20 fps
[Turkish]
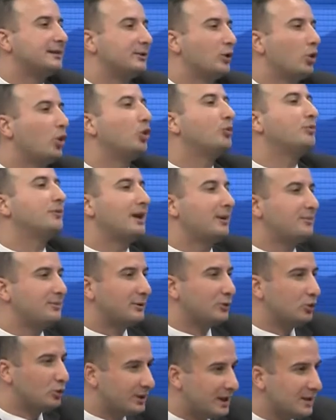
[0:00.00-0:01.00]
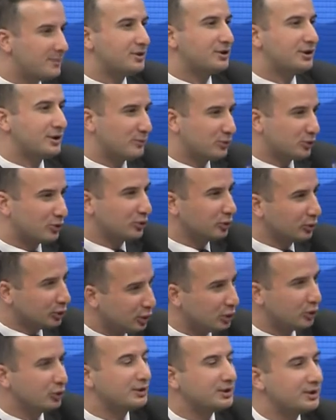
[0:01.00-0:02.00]
olmayan bir ülkemiş gibi
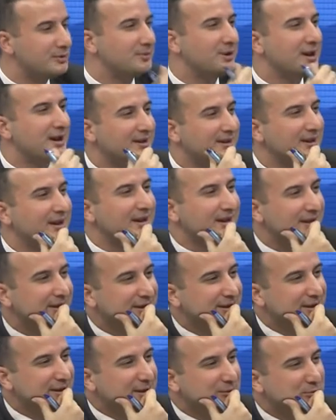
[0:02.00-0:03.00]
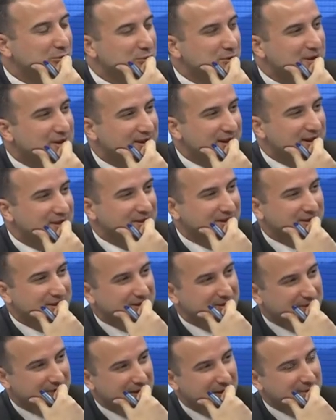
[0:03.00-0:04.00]
sunuluyor. Onun için biraz Haklısınız. E, bu mesajları
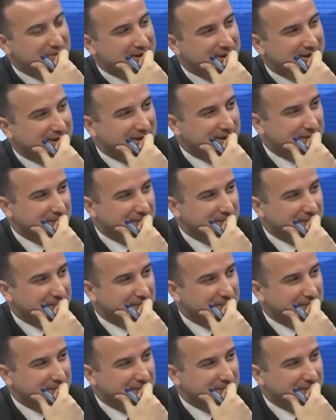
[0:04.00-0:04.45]
ee, vermek istedim.